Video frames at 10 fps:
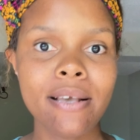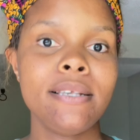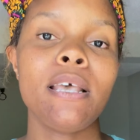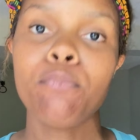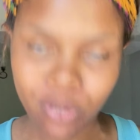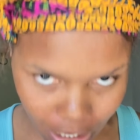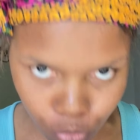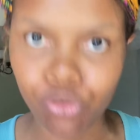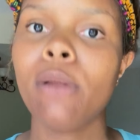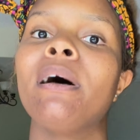c'est pour ça que
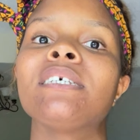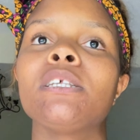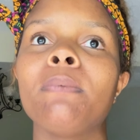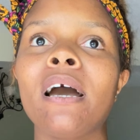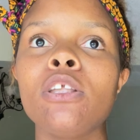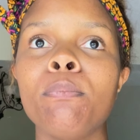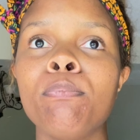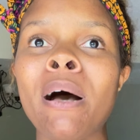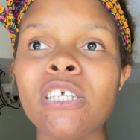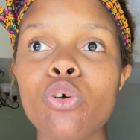Muriel Blanc s'est séparée de
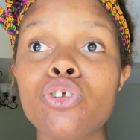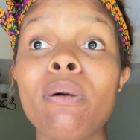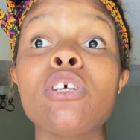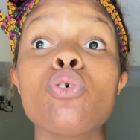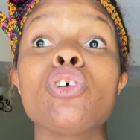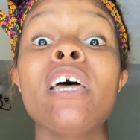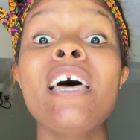Marcel que tu que